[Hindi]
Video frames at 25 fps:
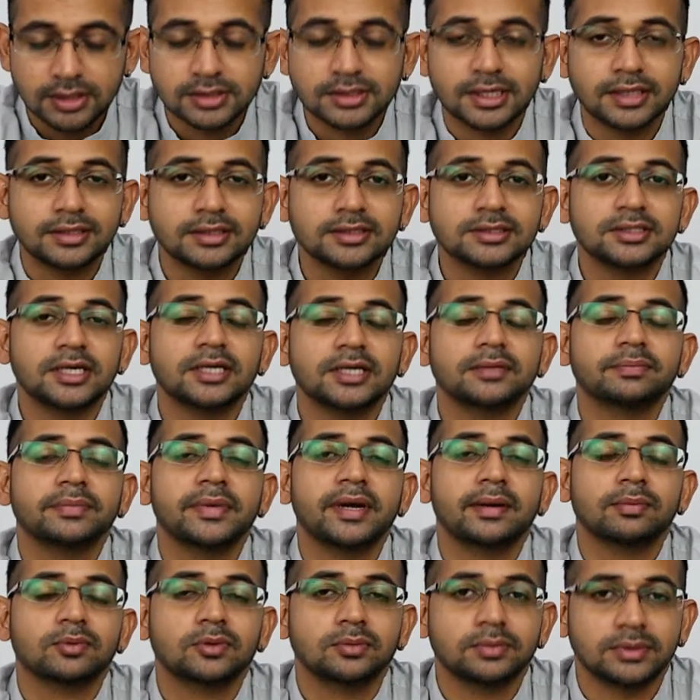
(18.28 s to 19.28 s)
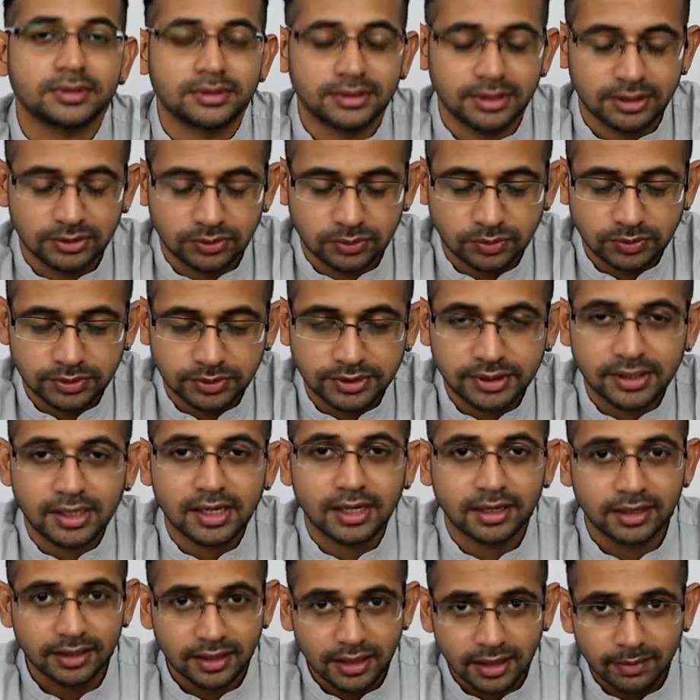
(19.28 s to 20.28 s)
साथ ही साथ मैं आपको बता दूं कि
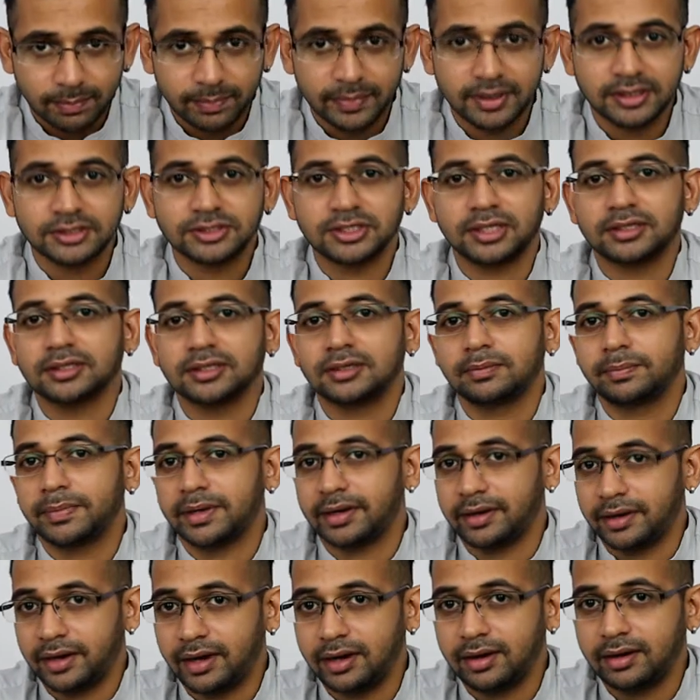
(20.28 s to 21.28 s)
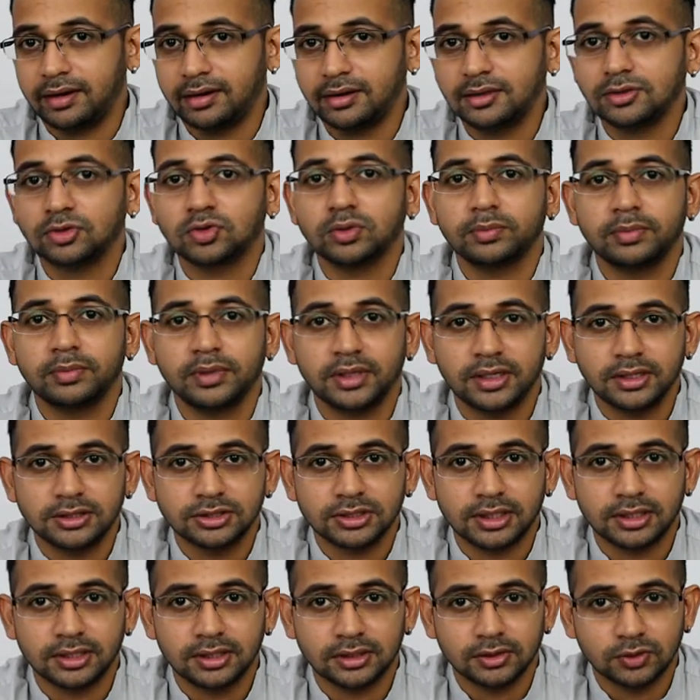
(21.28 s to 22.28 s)
अगर आप मेरे चैनल पर नए हैं तो मेरे
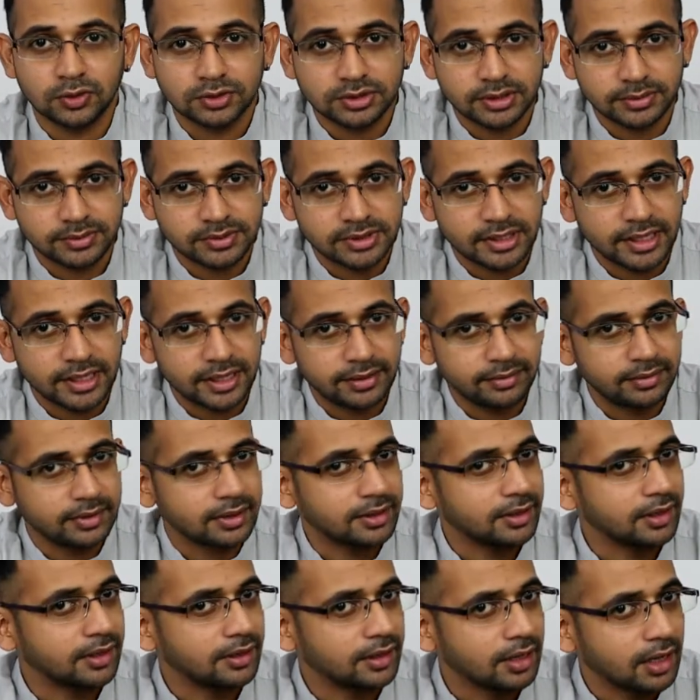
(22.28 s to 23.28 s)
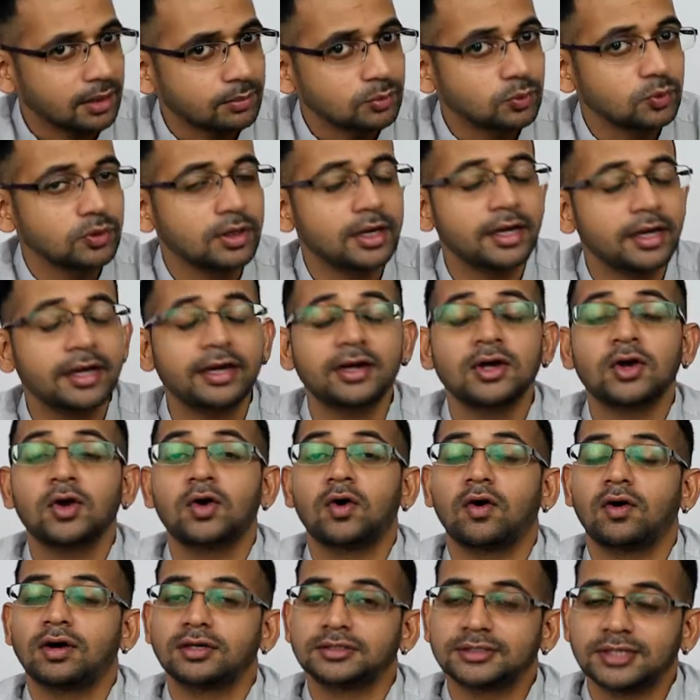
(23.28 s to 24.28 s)
चैनल को सब्सक्राइब करना ना
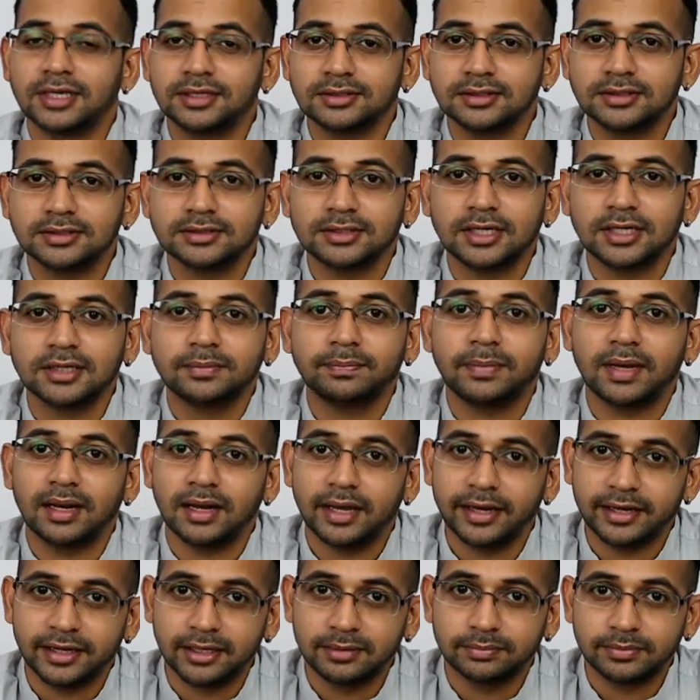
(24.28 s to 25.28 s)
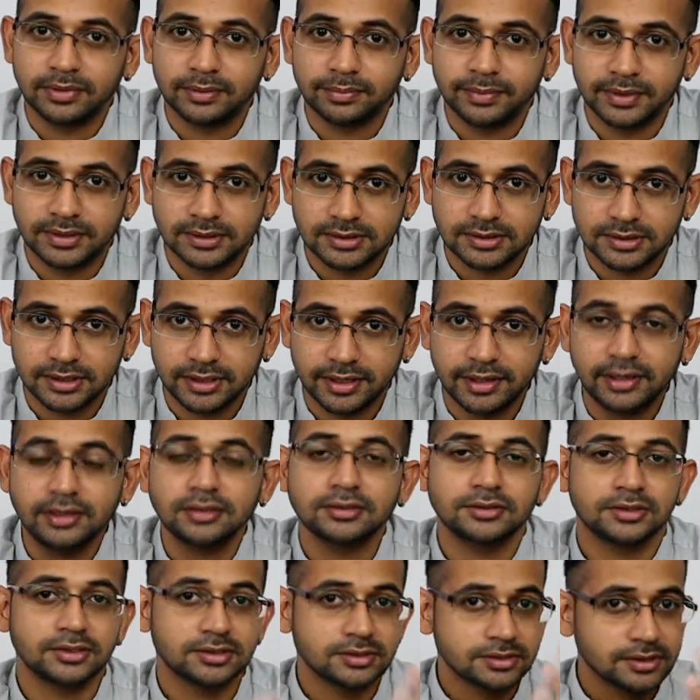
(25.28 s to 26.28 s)
भूलें और साथ ही साथ बेल आइकन पर प्रेस करें
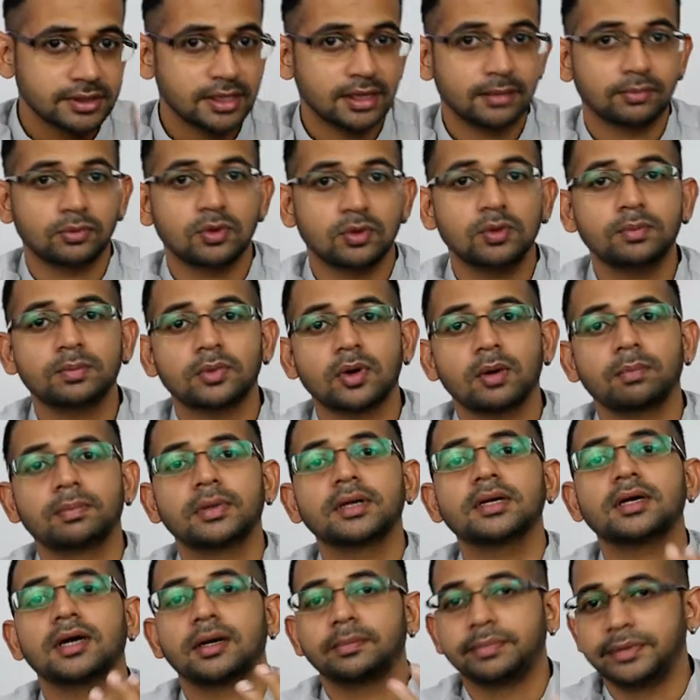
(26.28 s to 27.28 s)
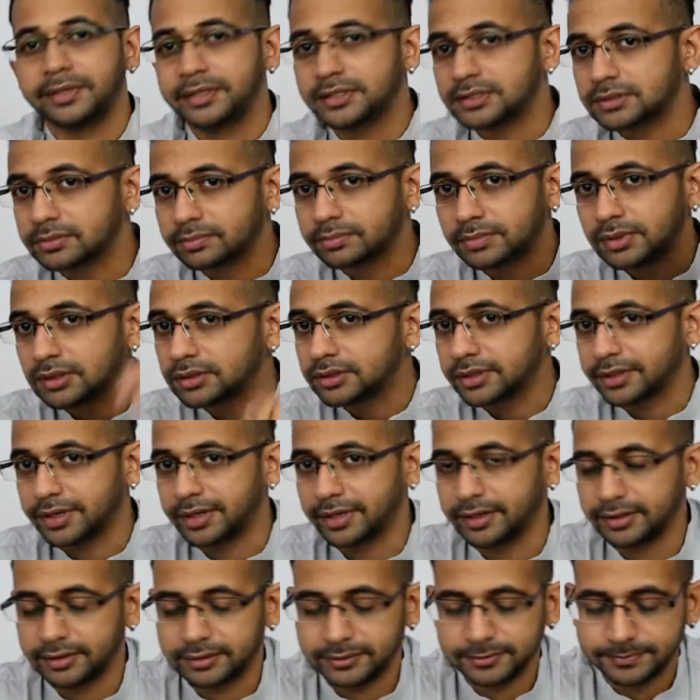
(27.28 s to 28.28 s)
जिससे आपको प्रॉपर अपडेट्स मिलते
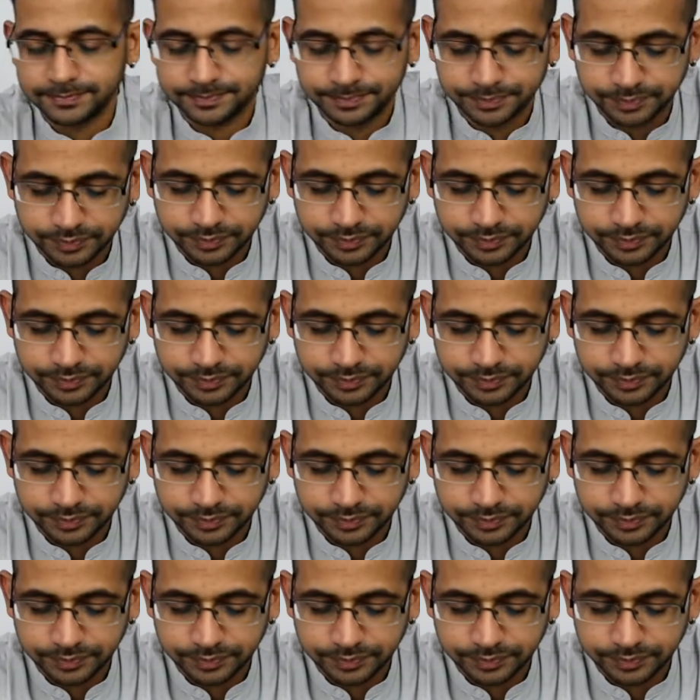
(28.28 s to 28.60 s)
रहेंगे